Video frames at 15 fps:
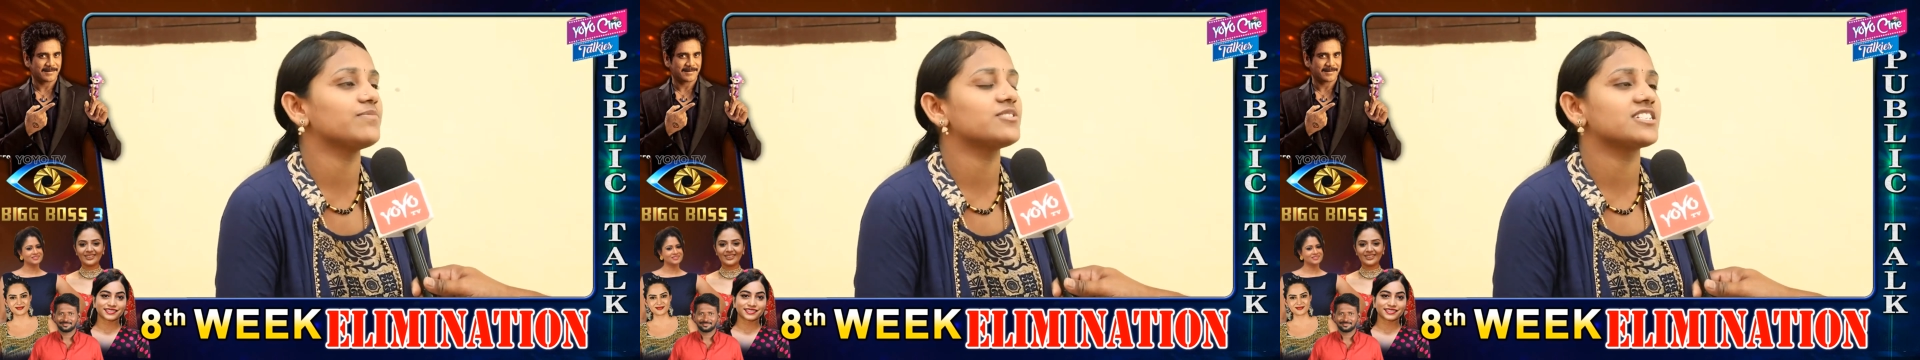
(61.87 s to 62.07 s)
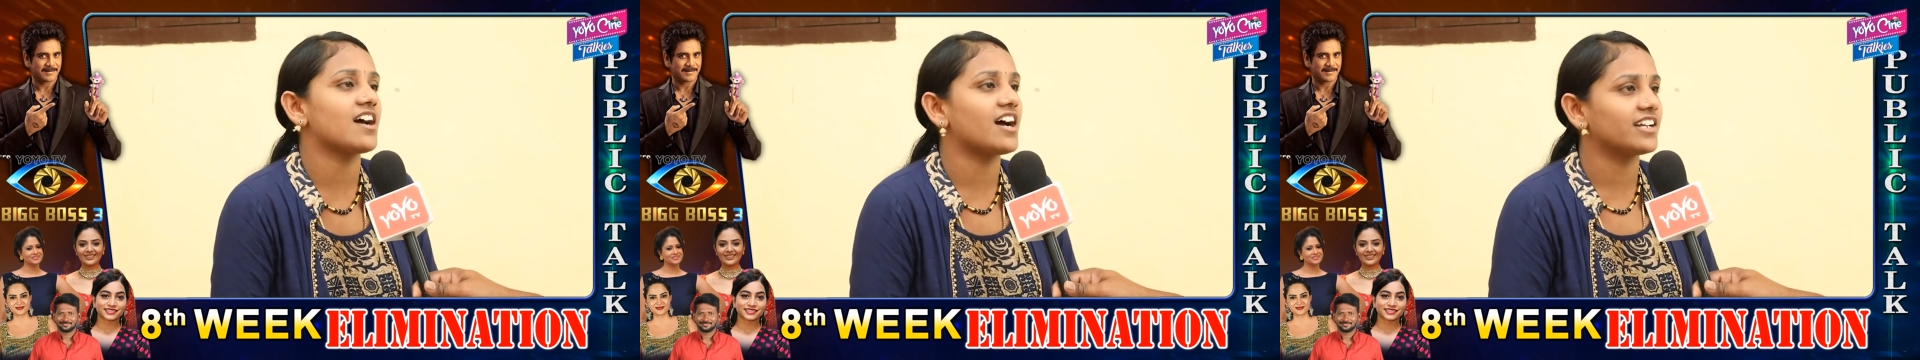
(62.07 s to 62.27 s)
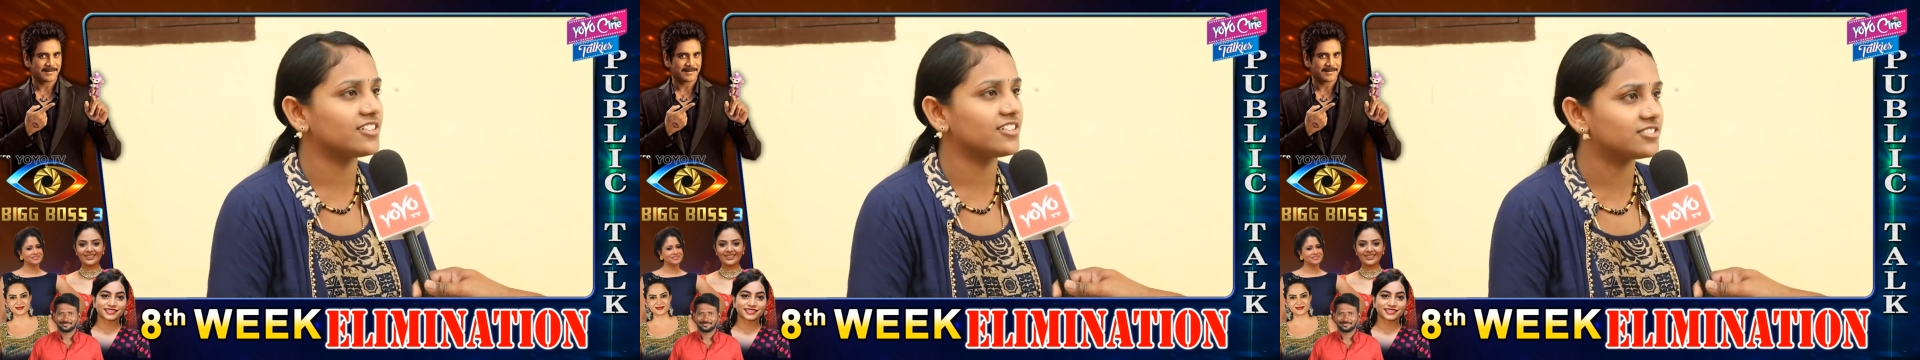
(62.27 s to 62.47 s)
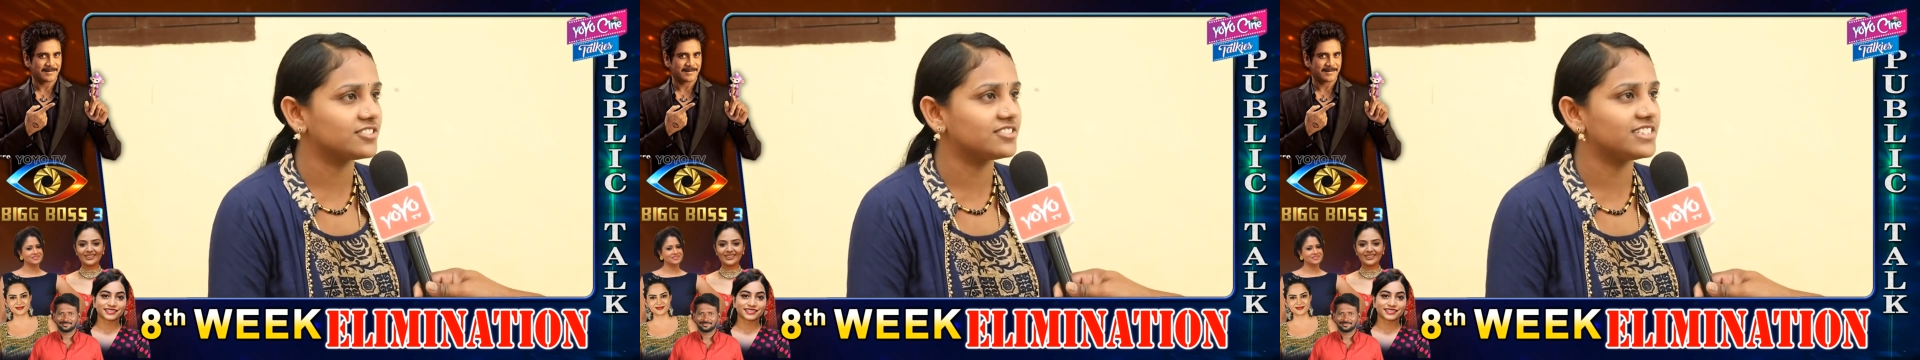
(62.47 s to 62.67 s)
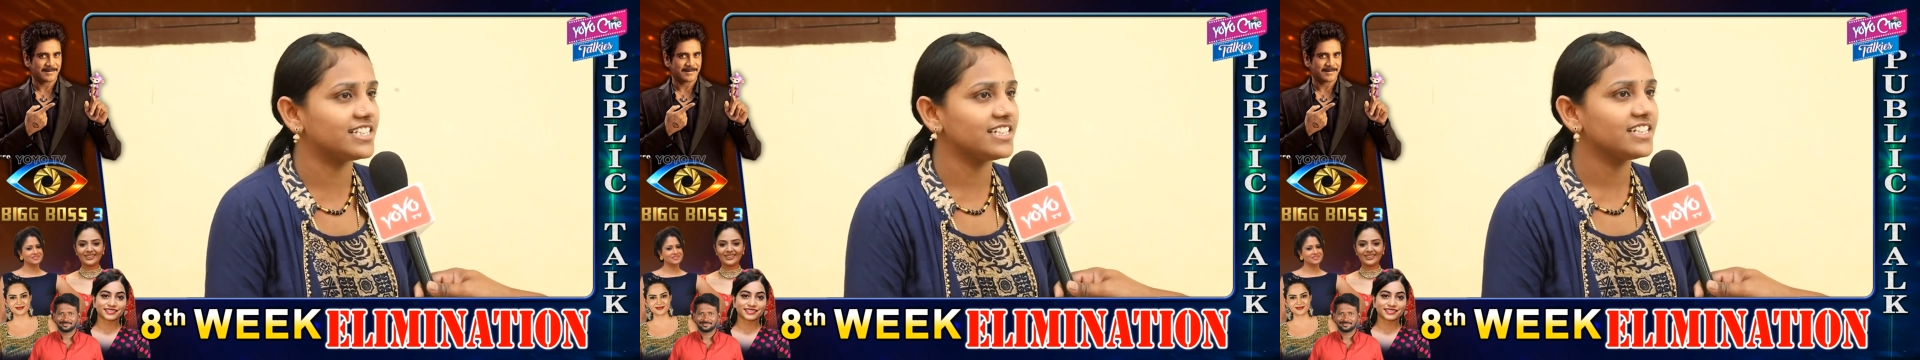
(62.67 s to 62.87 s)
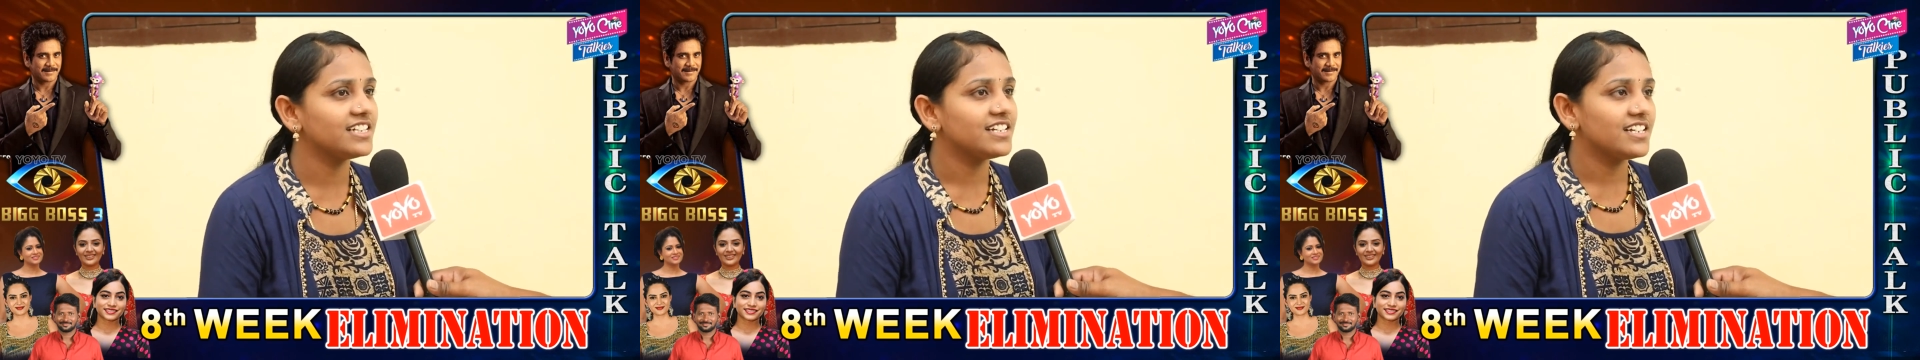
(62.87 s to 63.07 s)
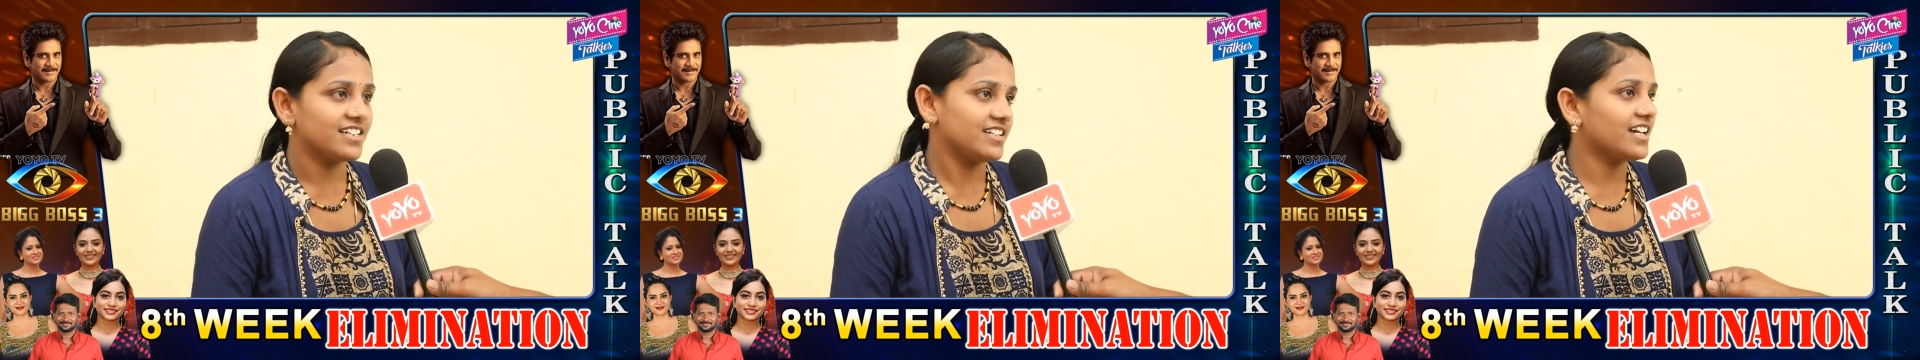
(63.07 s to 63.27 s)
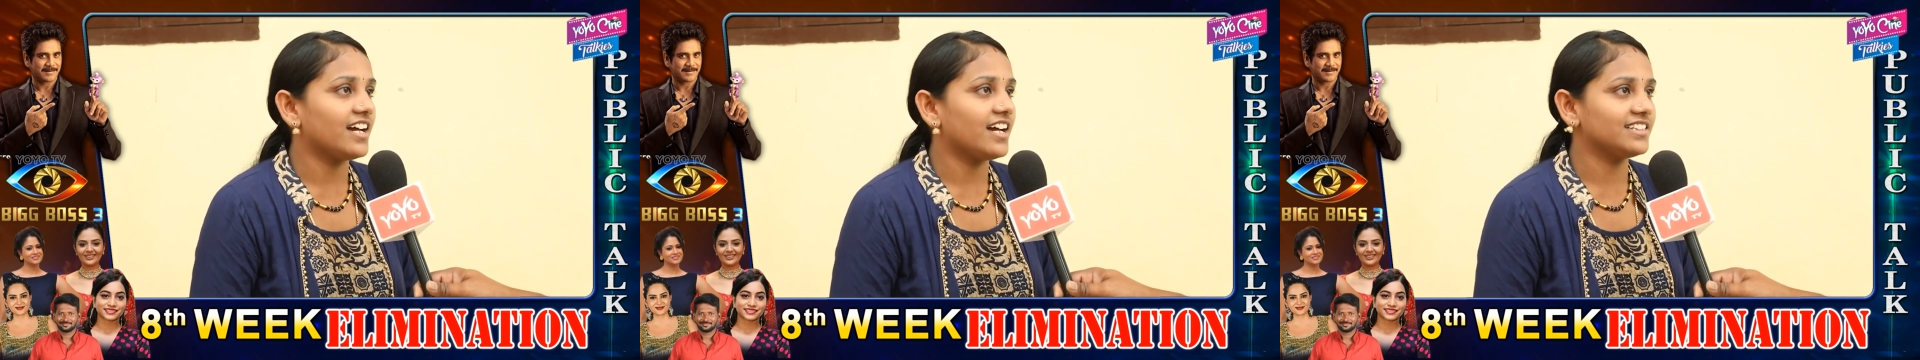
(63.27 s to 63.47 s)
గేమ్ స్టార్ట్ అవుతుంది
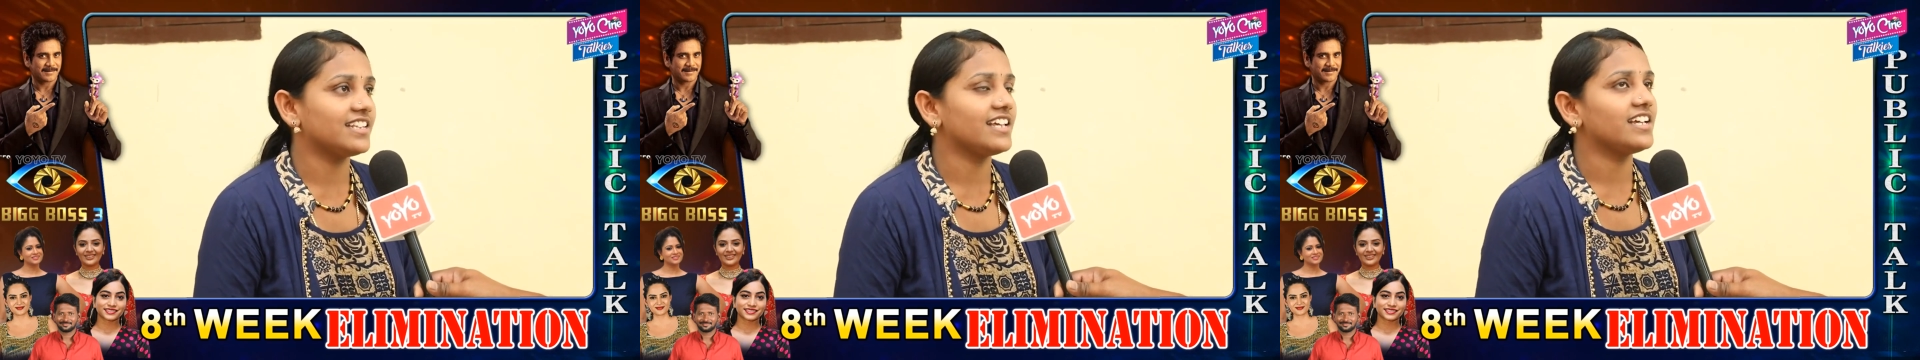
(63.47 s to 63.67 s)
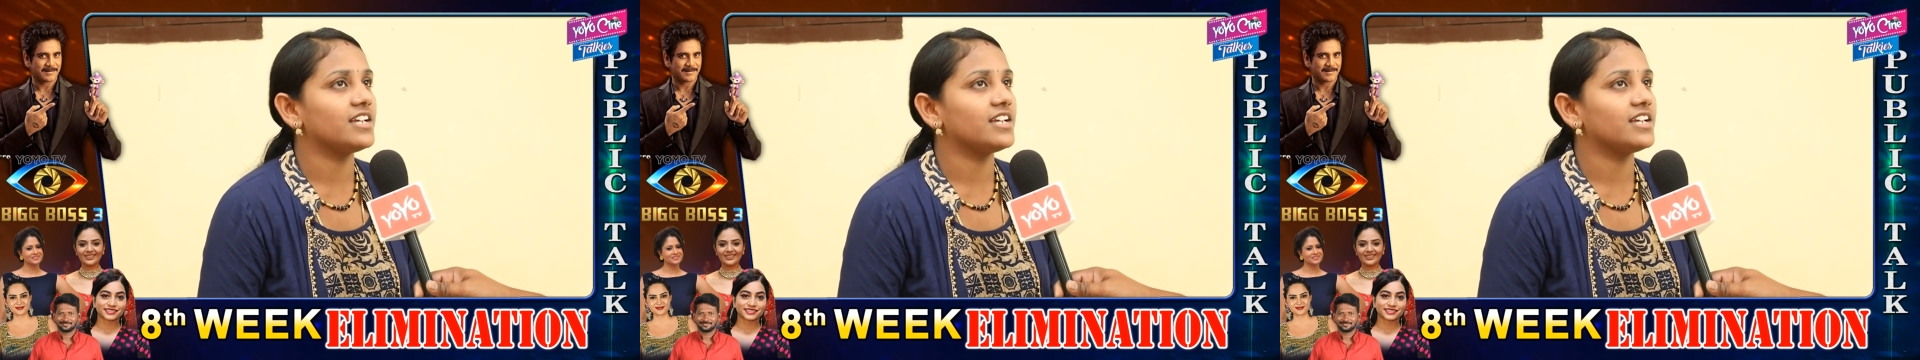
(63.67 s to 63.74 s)
అంతే